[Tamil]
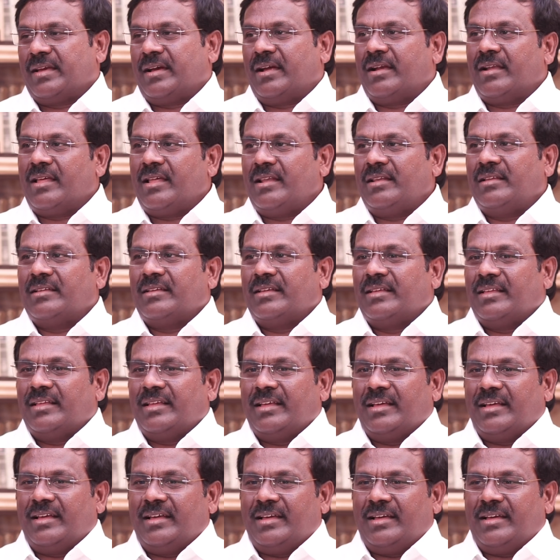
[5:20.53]
ஆனால்
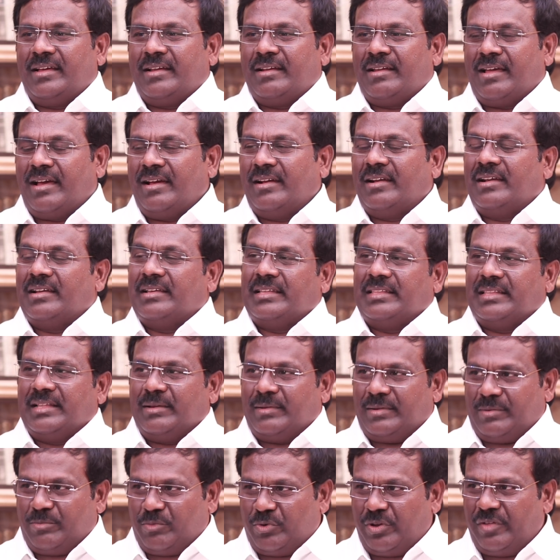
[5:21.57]
நாங்கள் இந்த
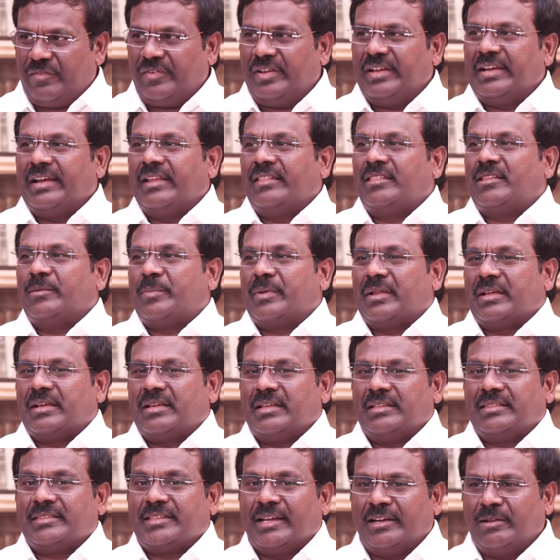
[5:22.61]
முடிவை எடுத்த
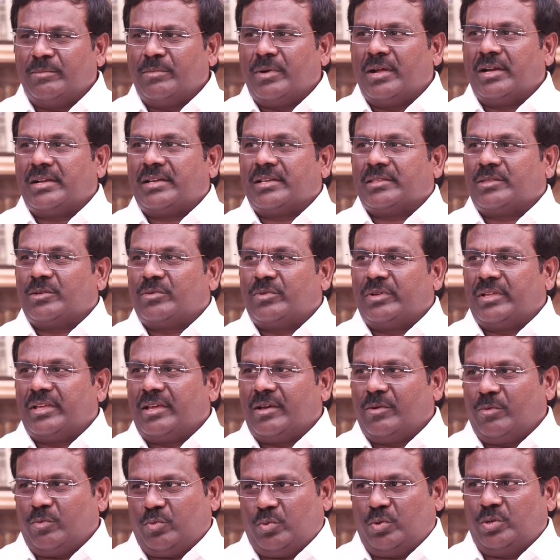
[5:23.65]
பிறகு தடுமாற்றத்தினுடைய
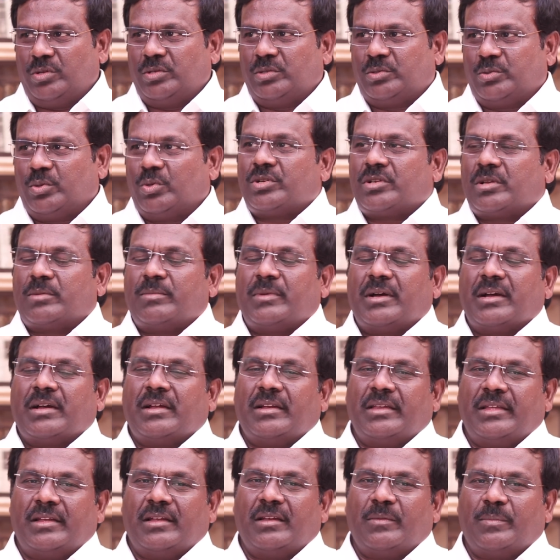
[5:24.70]
ஒரு தோற்றமாக
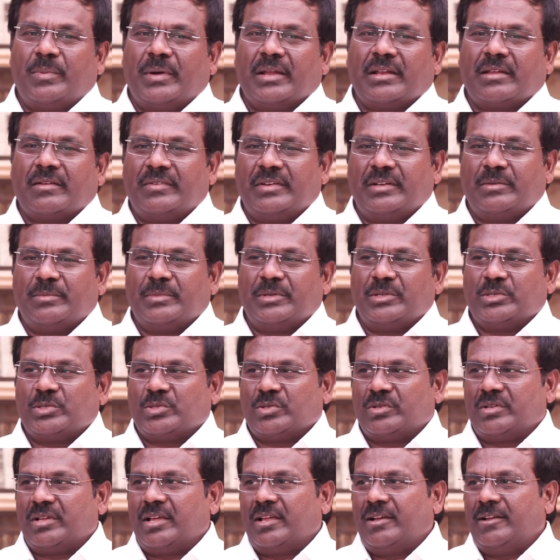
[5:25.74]
நீங்கள் பார்க்க வேண்டும் என்று
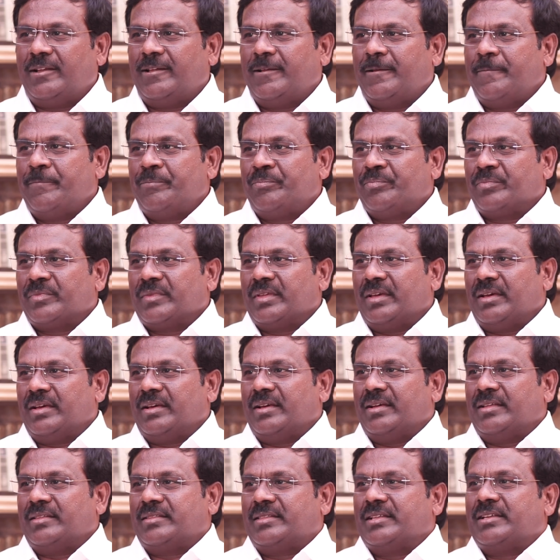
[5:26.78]
சொன்னால்
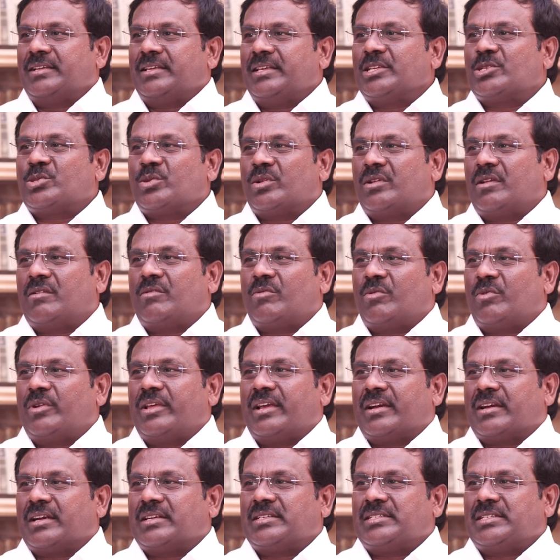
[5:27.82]
திரு ஈஸ்வரனுடைய
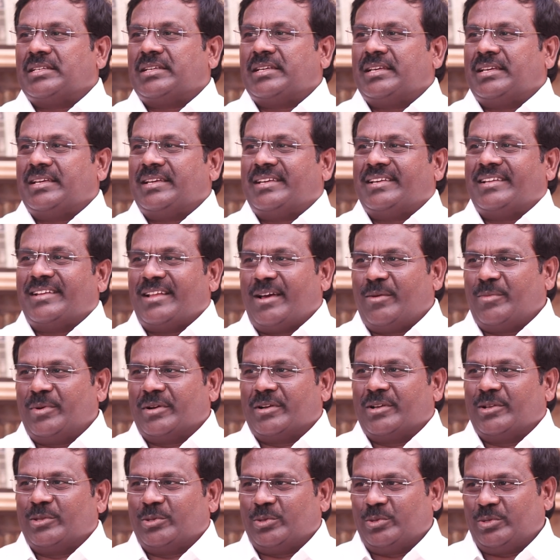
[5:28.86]
கட்சிக்கு
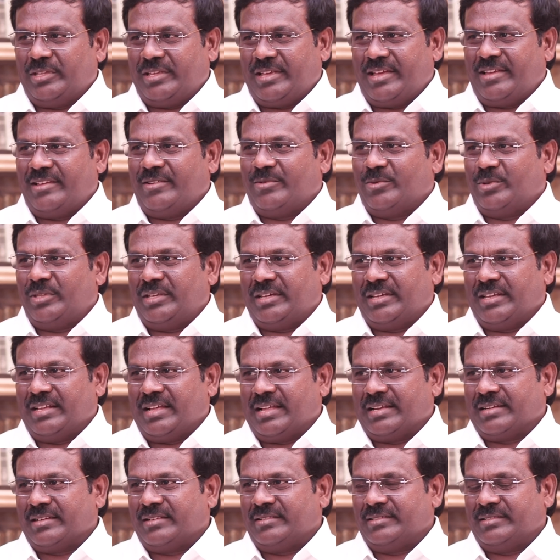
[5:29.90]
நாமக்கல் தொகுதியை
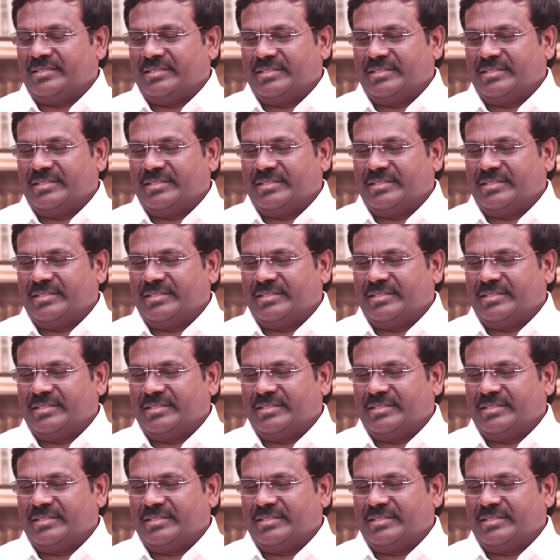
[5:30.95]
ஒதுக்கினார்கள்